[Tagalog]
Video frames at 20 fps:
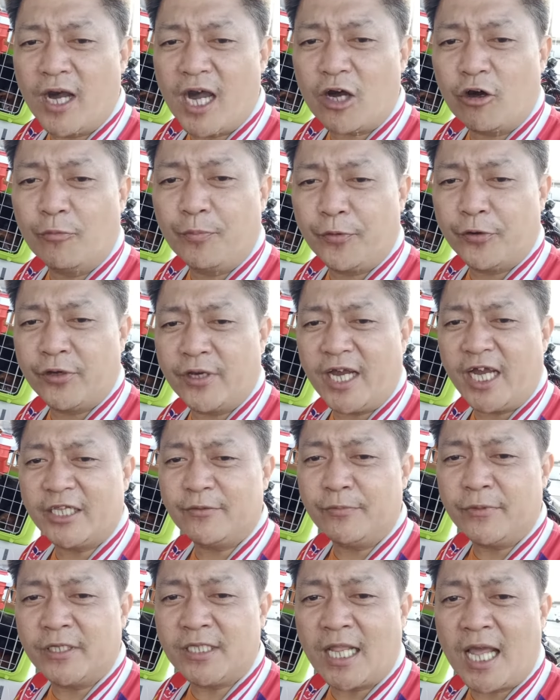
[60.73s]
ako po yung
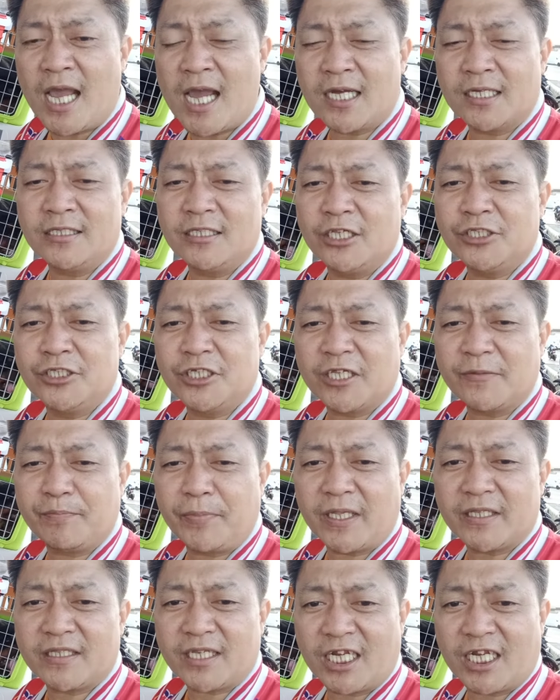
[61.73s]
admin ng Legit
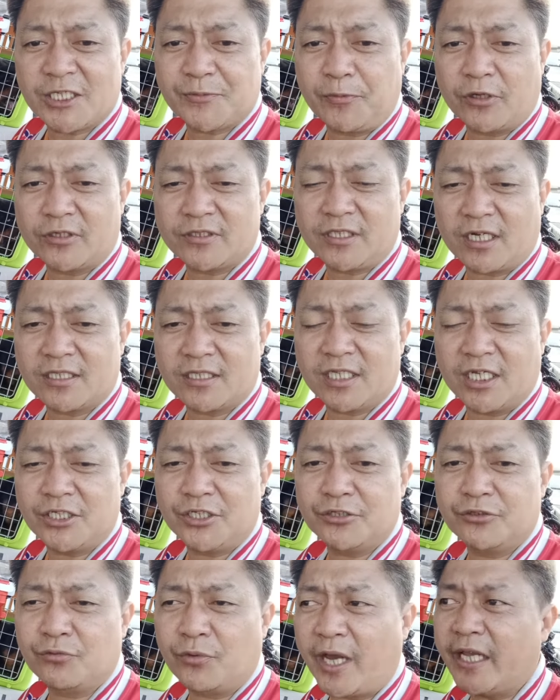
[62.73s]
Pet Transporter
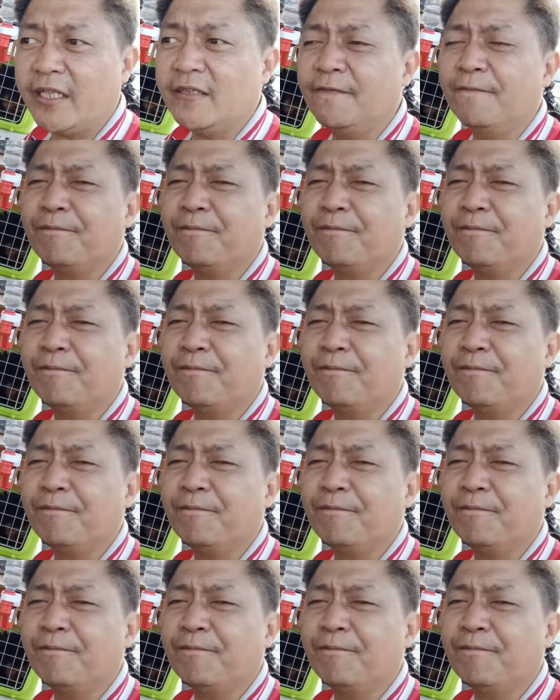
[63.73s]
Nationwide.